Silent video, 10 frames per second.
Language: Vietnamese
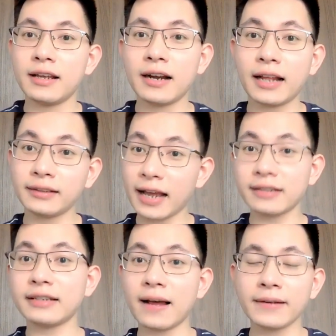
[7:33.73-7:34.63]
là tại
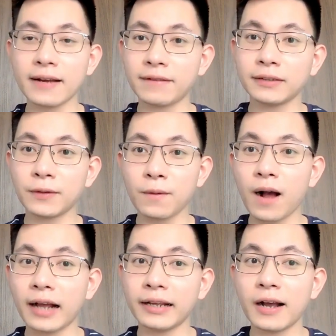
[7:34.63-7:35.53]
sao nhà văn Tô
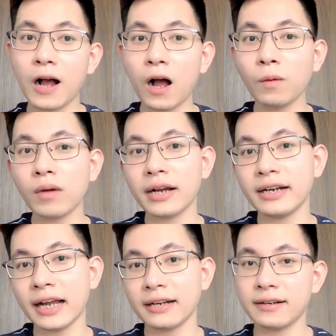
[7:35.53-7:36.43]
Hoài, ông ấy
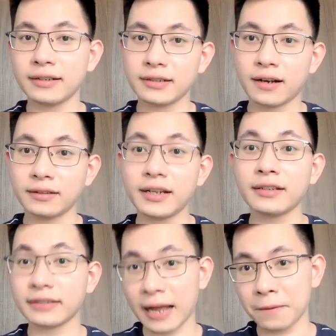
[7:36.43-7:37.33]
lại lựa chọn tiếng
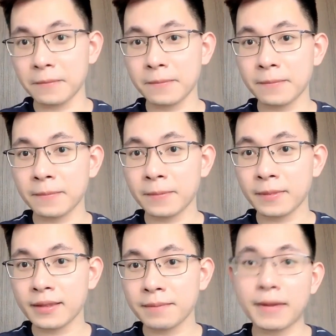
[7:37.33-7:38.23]
sáo
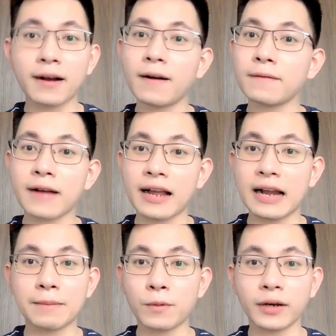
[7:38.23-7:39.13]
mà không phải
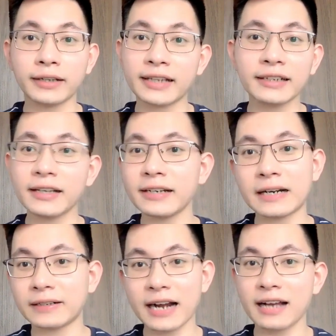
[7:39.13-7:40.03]
là một cái tác nhân
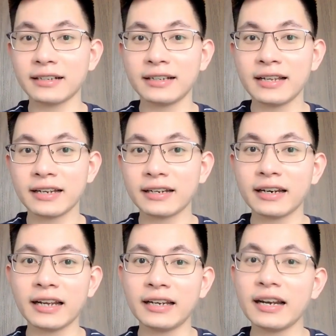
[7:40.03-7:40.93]
nào khác
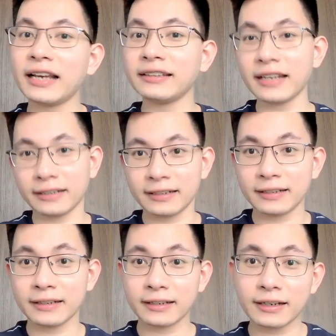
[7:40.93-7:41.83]
đến lay tỉnh,
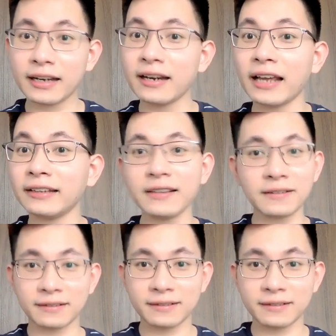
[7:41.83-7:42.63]
đến đánh thức